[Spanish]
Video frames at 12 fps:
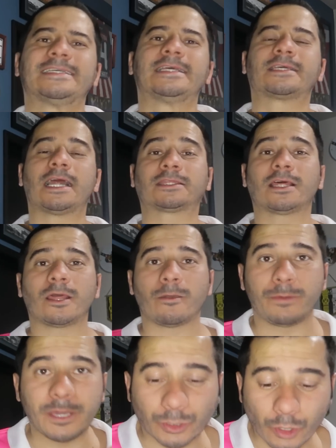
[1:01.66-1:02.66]
Se trata
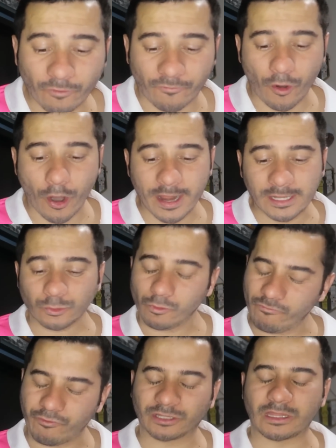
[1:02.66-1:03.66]
de Víctor Flores,
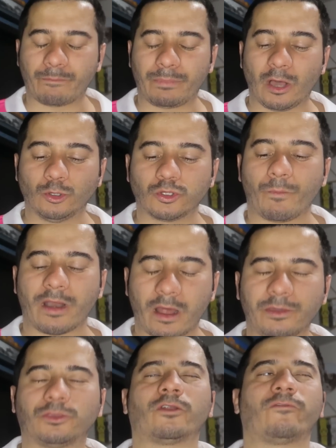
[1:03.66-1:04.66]
un fuerte aplauso para
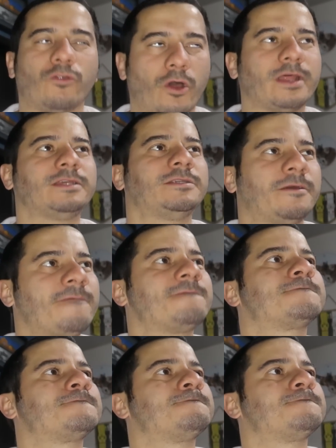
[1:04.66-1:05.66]
Víctor Flores.
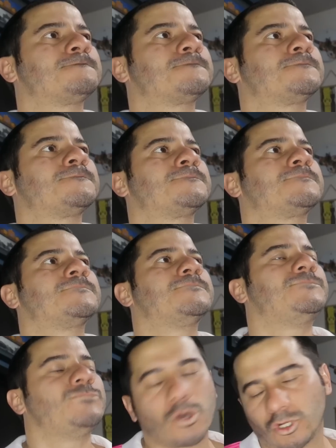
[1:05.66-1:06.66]

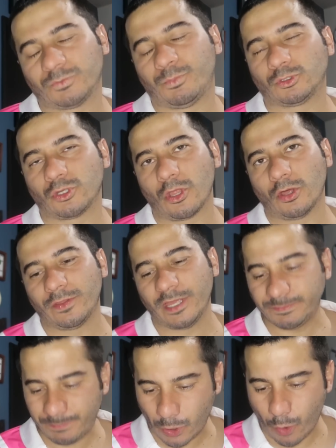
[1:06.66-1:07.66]
No nos puso de
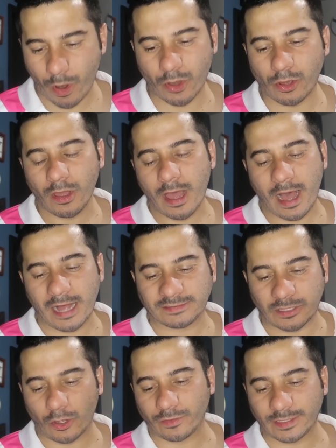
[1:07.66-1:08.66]
dónde es, pero bueno,
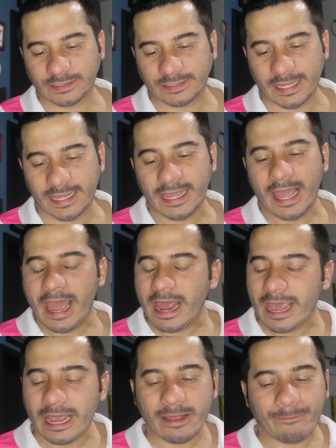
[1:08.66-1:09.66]
hasta donde esté.
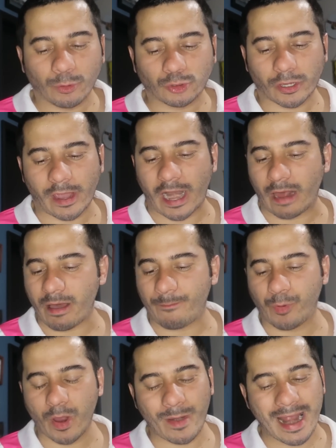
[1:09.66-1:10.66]
Él le puso que
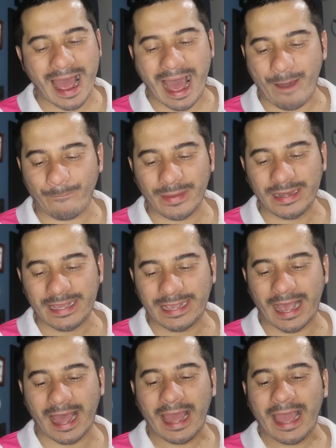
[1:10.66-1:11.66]
ganaba Puebla,
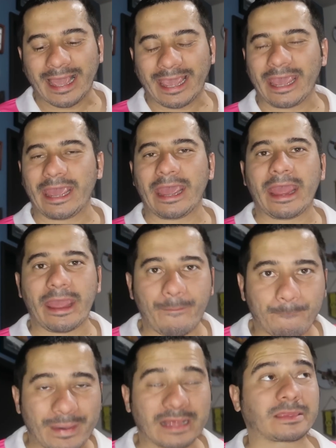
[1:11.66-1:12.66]
América, que
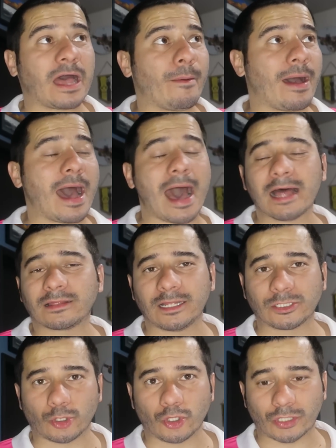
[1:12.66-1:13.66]
empataba
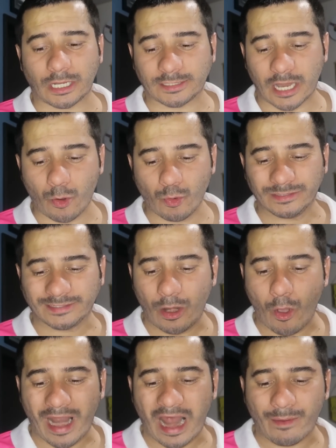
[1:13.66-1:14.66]
Atlas contra San Luis, que
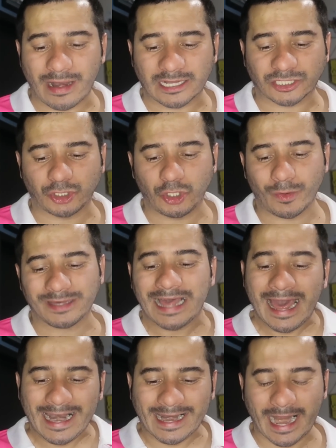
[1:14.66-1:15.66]
lo ganaban las Chivas,
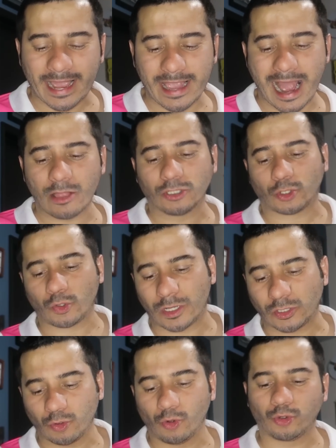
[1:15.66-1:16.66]
Rayados, Cruz
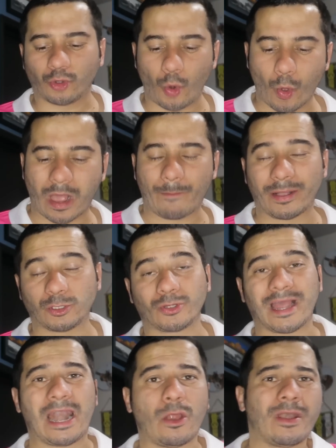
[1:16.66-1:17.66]
Azul, Toluca,
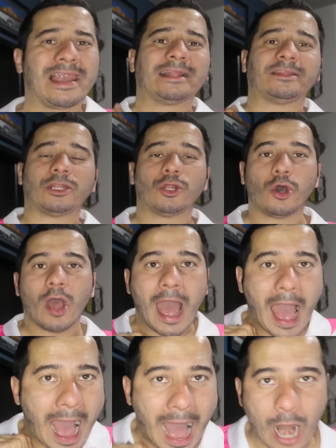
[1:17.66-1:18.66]
Pachuca, León le atinó
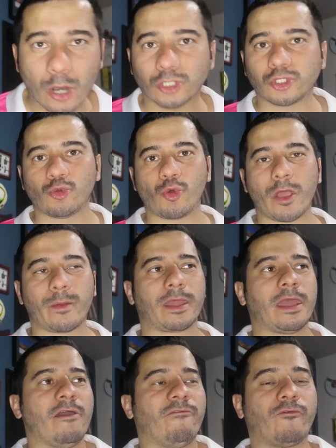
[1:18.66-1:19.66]
a los
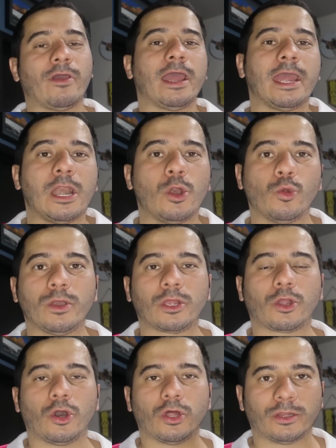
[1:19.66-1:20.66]
9. Fue el
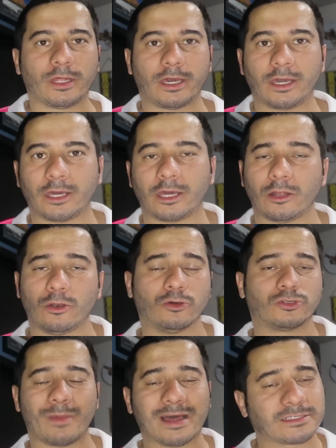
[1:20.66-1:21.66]
único de
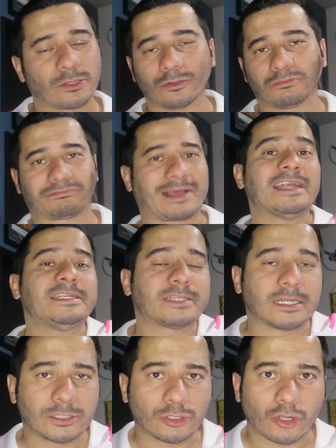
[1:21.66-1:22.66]
los más de casi
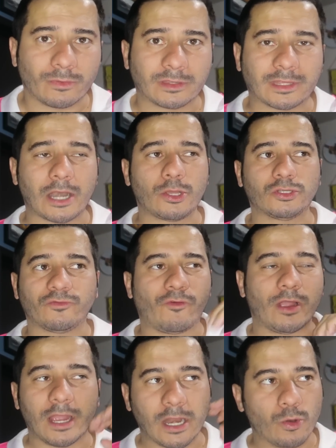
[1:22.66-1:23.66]
300 comentarios,
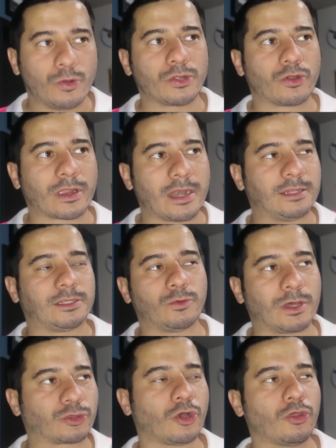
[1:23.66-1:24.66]
fue el único que le
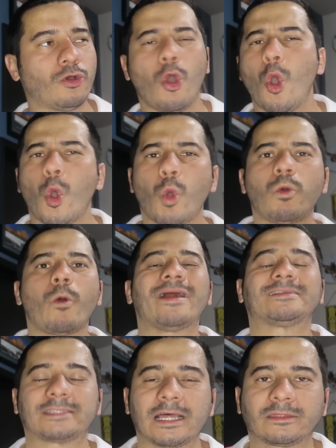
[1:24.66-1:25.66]
atinó a todo. Hubo
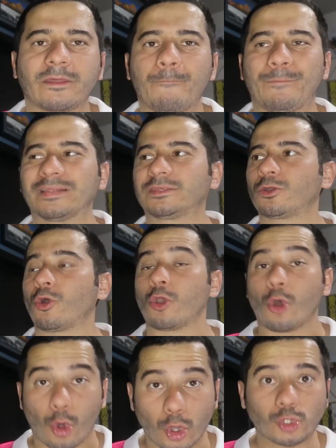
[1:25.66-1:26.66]
bastante empate
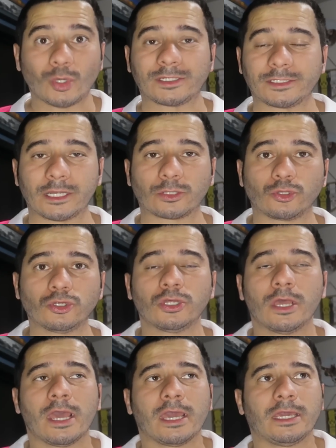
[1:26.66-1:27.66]
con 8
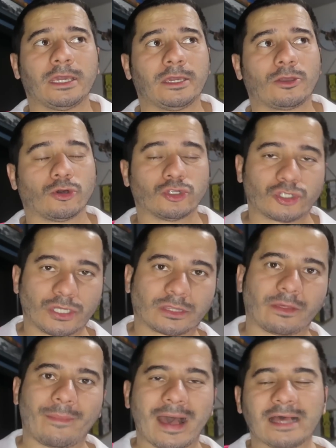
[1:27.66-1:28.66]
aciertos y con
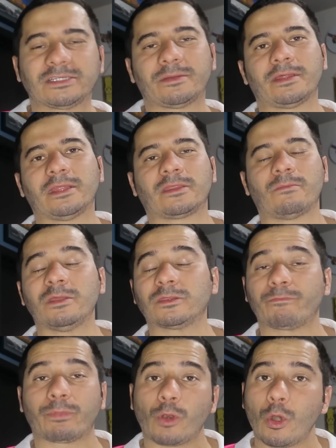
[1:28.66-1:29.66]
7 más,
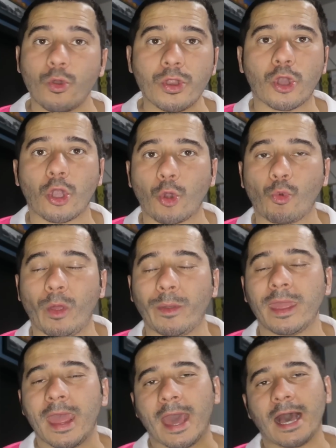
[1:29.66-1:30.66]
evidentemente, pero el único con
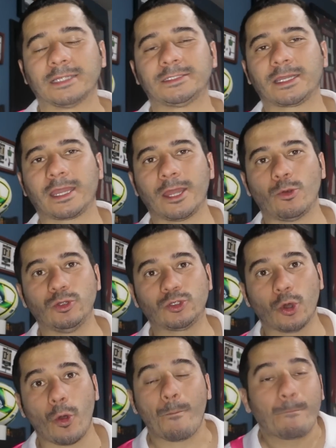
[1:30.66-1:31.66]
9, así que lo
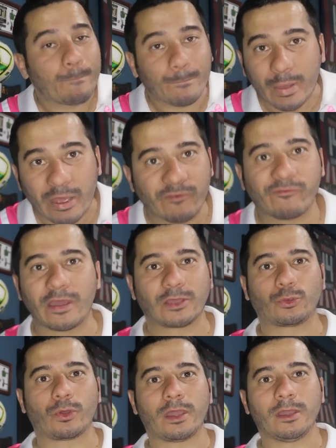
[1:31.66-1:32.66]
hizo
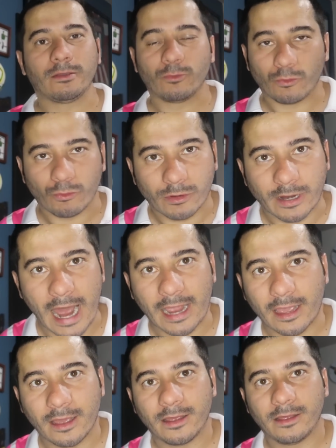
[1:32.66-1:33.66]
perfecto, ¿eh? un
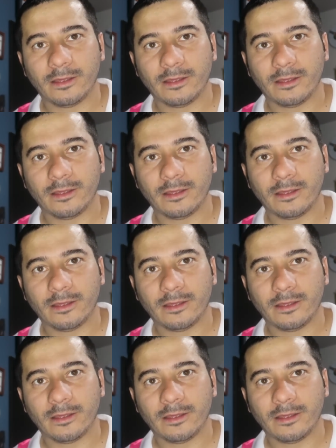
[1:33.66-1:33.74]
crack.